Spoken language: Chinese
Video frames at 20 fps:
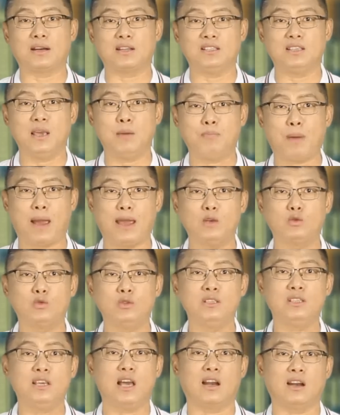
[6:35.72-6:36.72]
把这些白
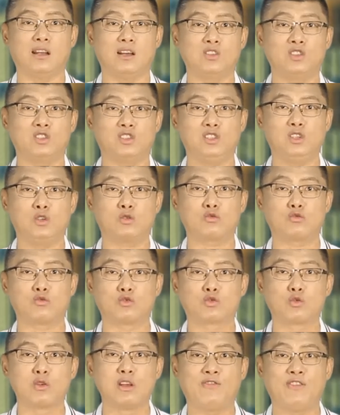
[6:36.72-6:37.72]
军将领悉数
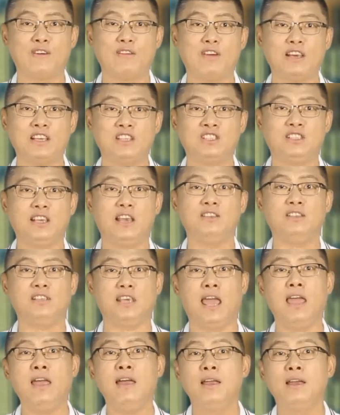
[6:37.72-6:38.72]
追封为先
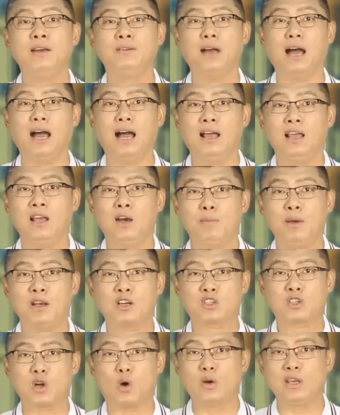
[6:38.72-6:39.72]
贤，是吧？
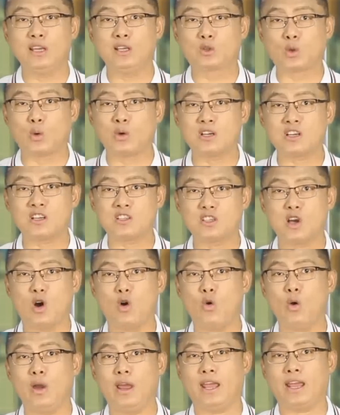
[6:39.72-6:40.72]
并授意东正教
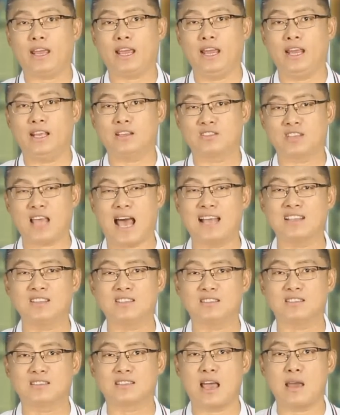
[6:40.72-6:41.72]
会给惨
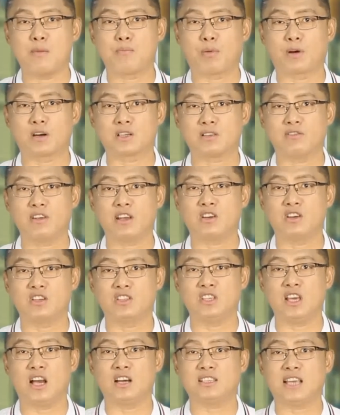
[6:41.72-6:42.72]
死在布尔什维克
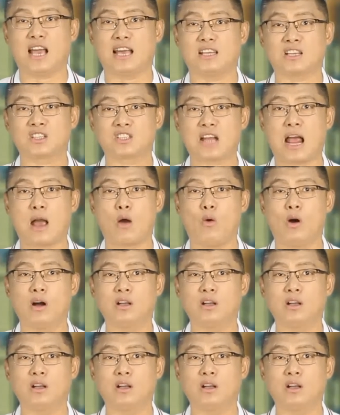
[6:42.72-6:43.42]
枪下的沙